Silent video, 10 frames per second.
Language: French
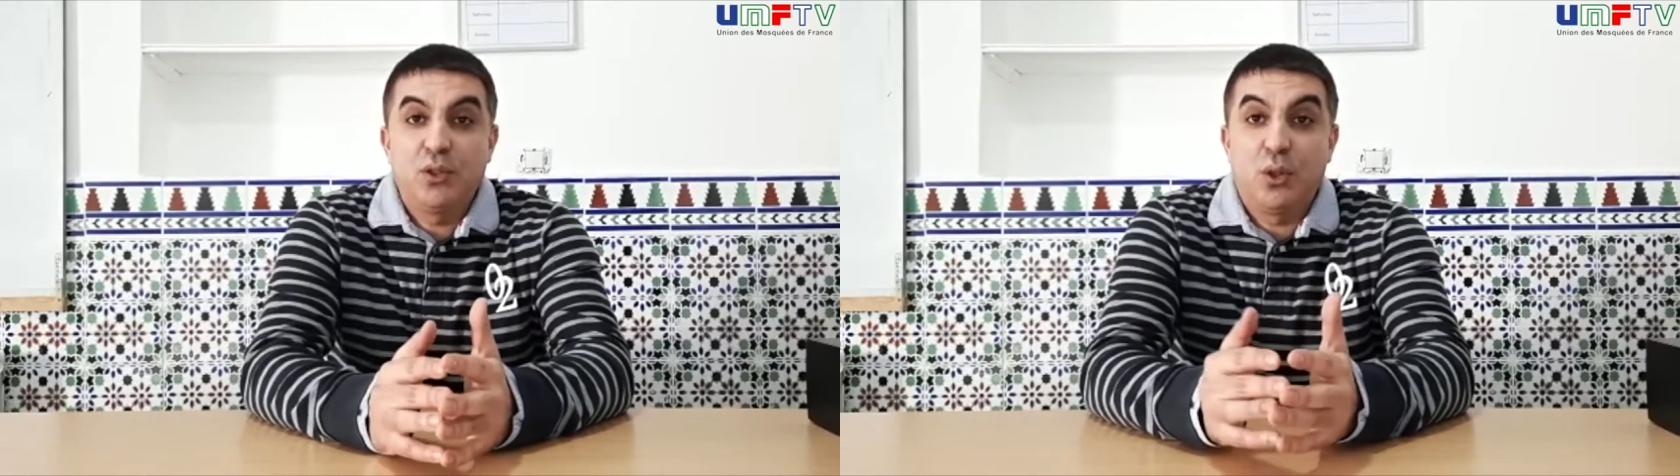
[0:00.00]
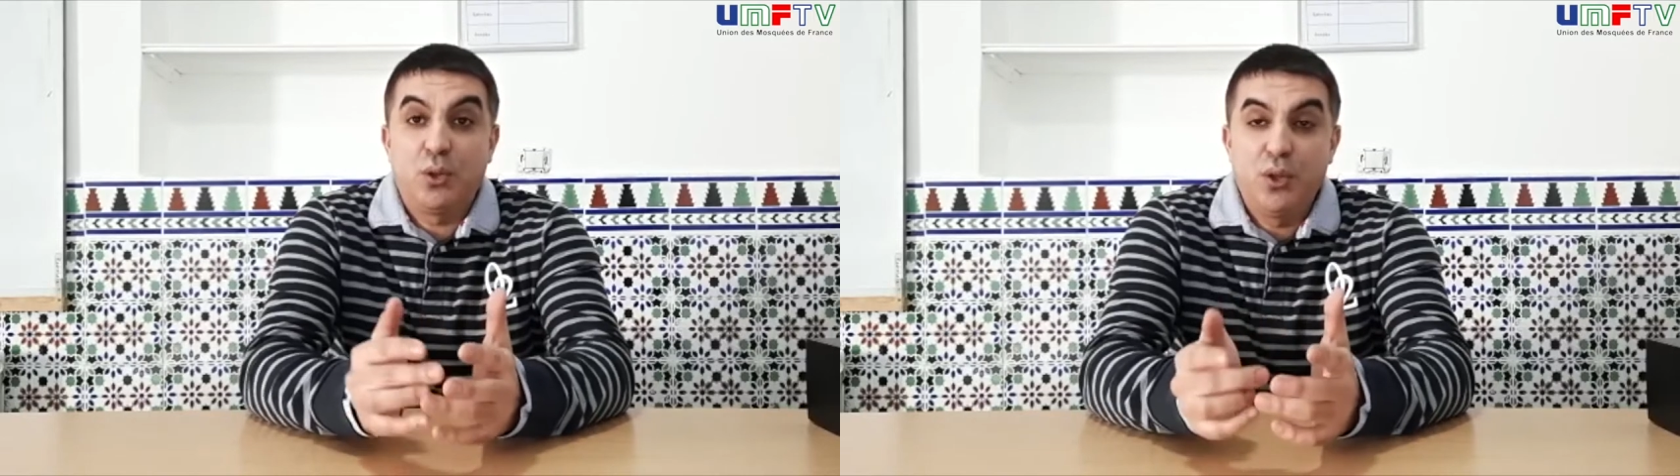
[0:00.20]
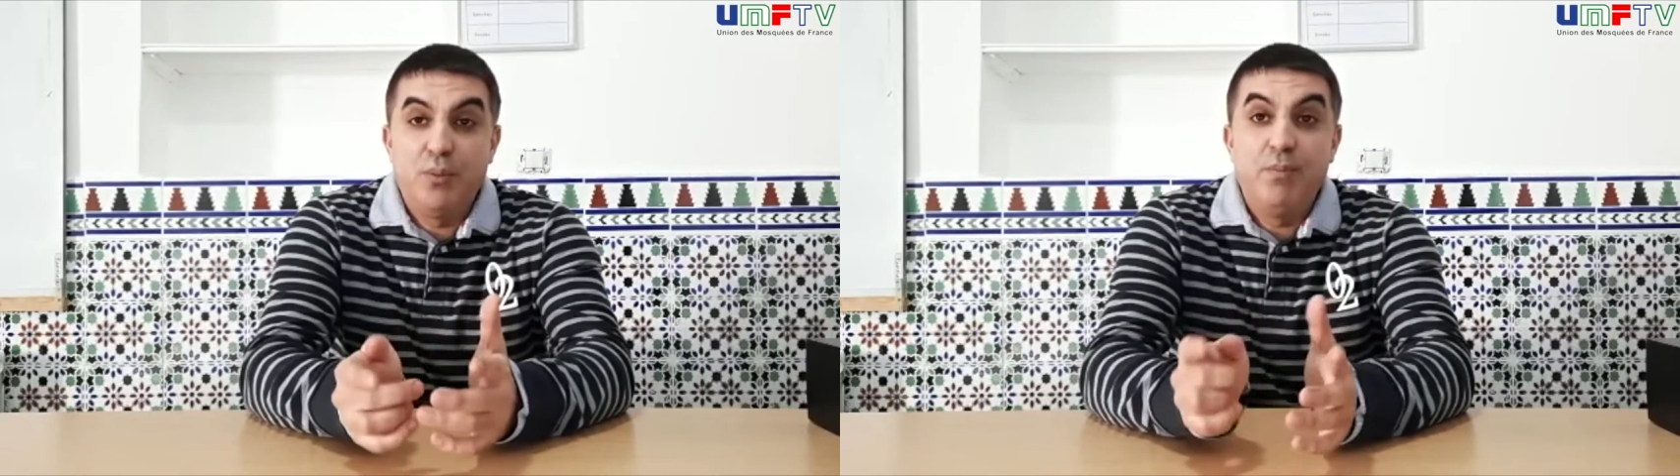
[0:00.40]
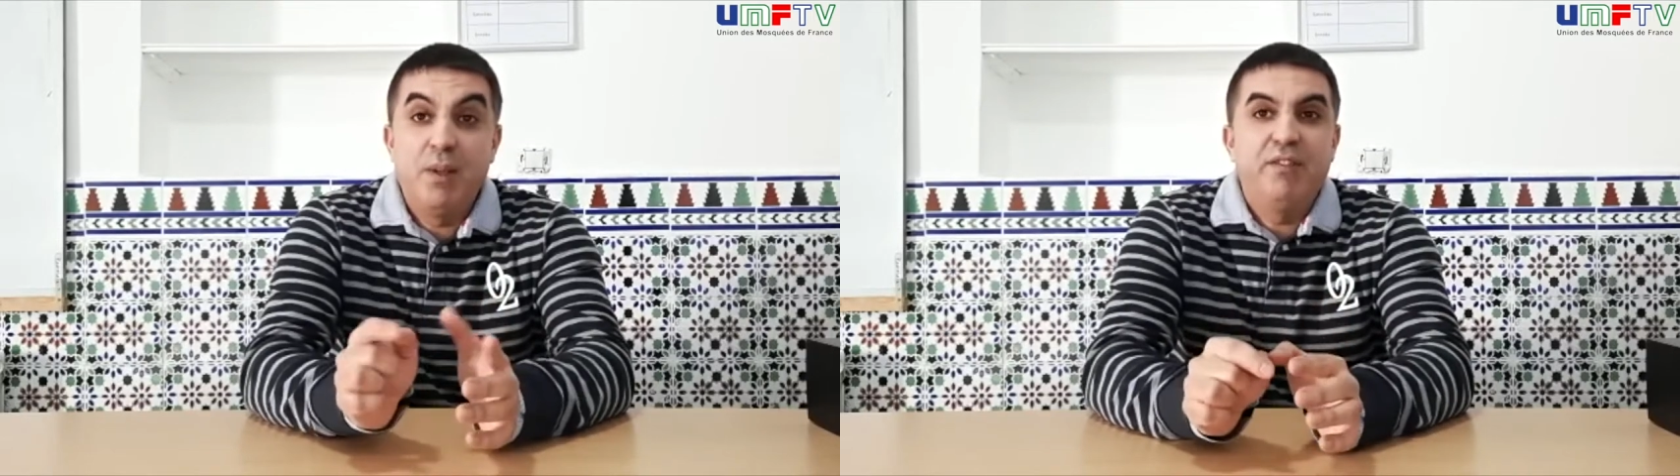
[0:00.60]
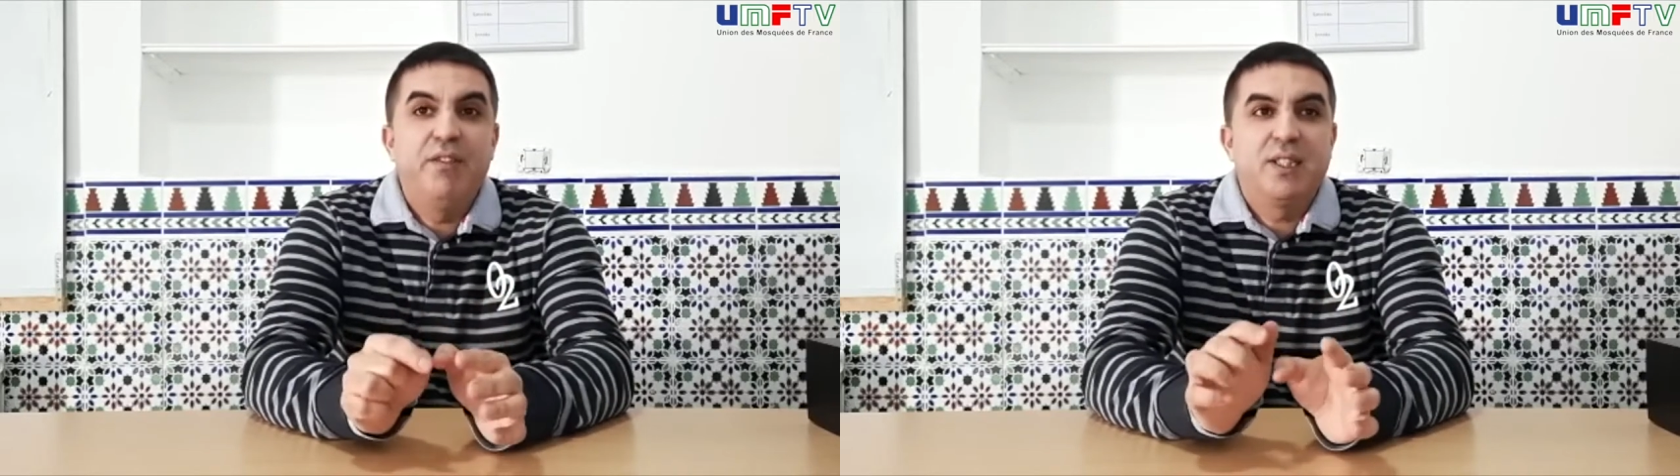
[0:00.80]
dans le
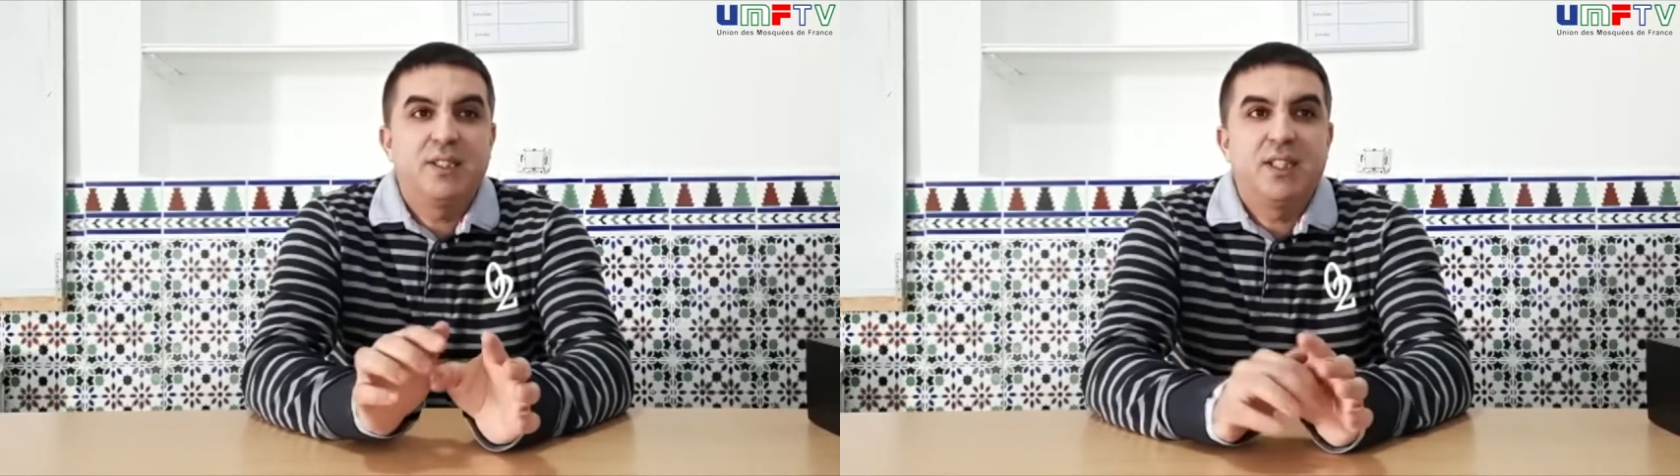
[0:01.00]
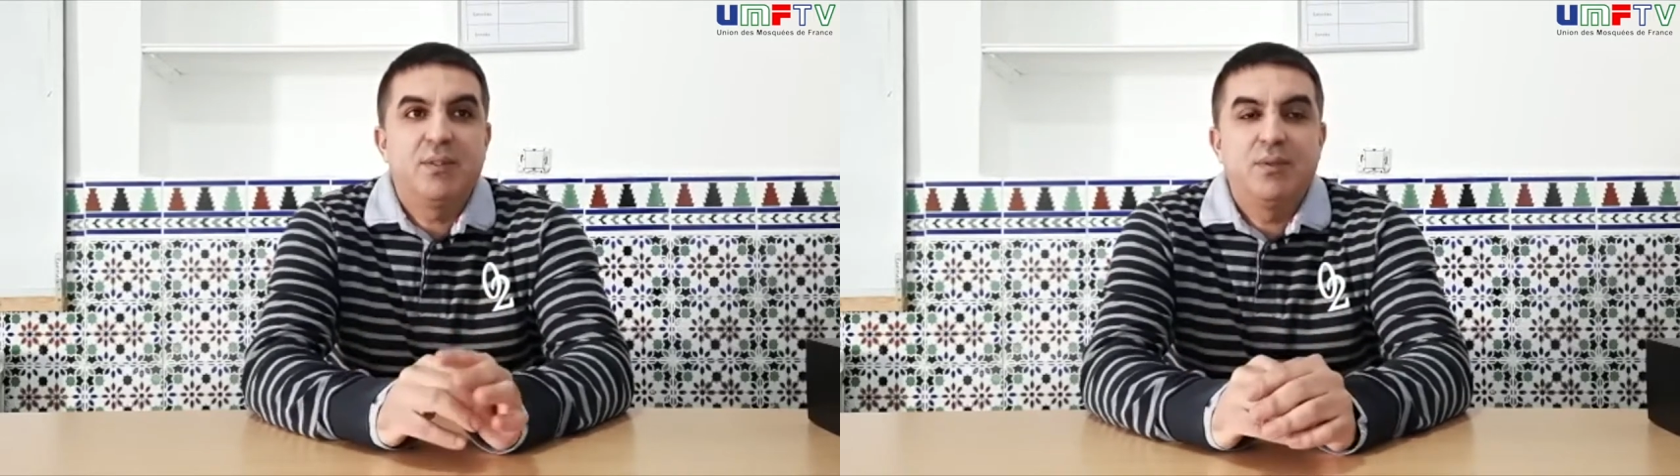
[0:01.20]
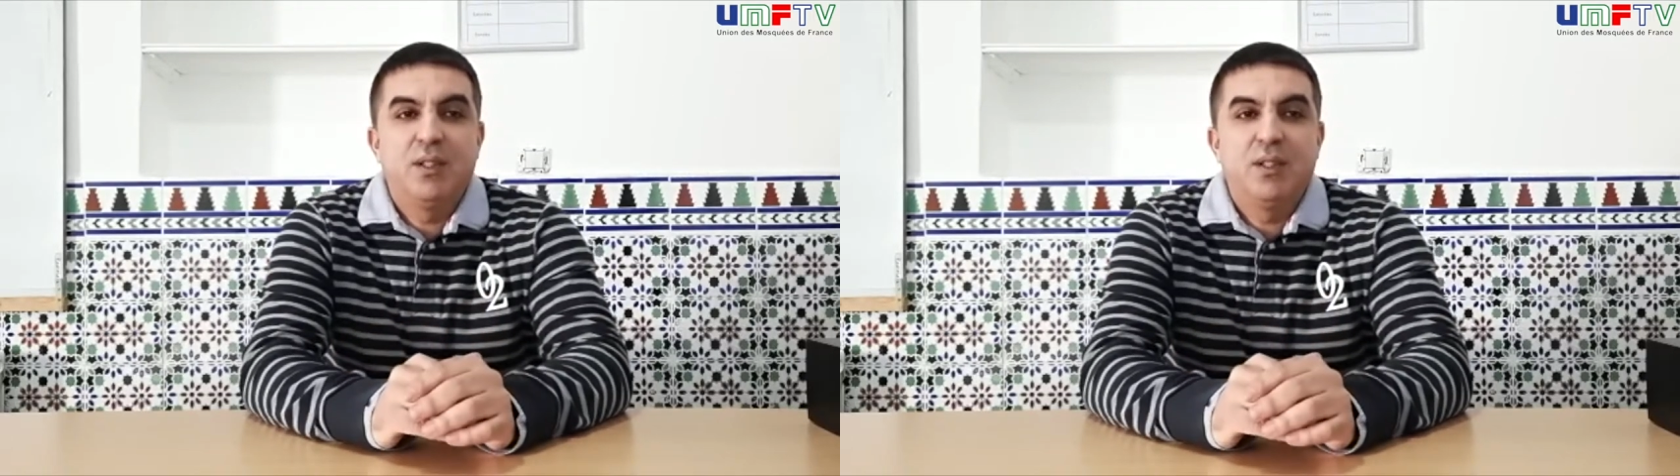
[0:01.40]
même verset